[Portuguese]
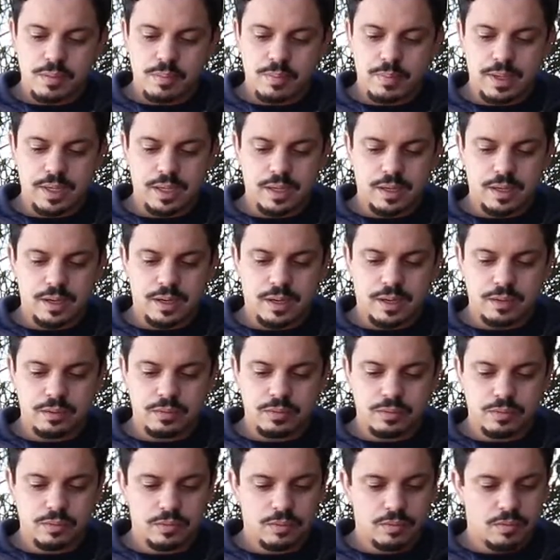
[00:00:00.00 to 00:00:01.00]

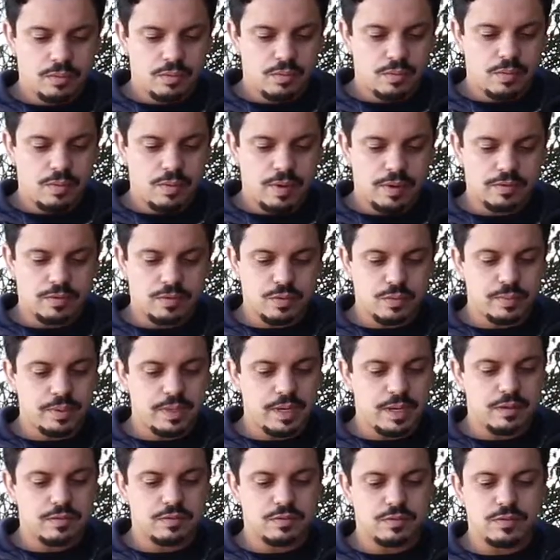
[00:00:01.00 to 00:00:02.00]
brincando com as
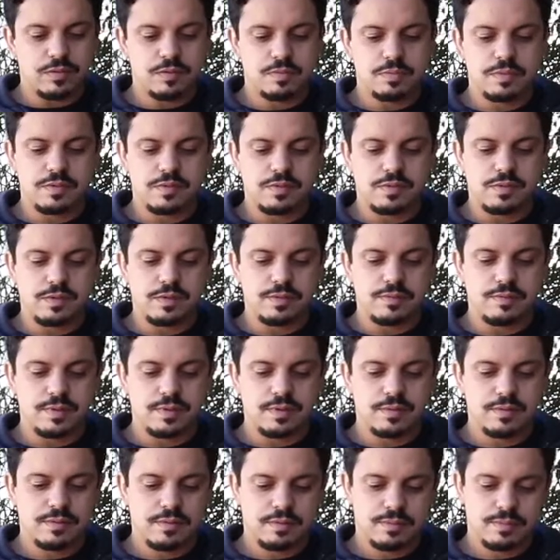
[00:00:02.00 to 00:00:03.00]
combinações
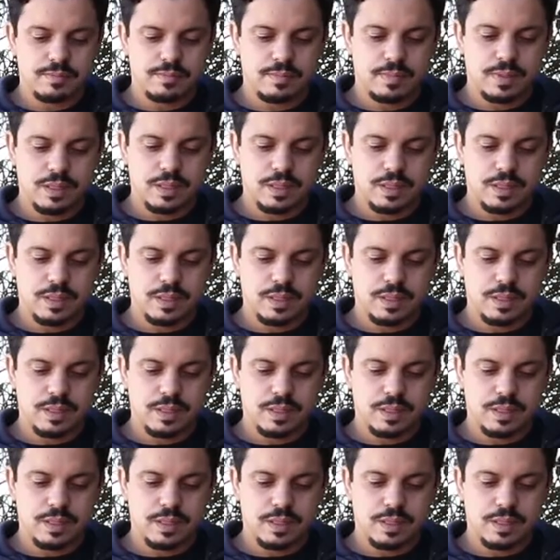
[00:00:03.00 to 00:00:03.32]
possíveis.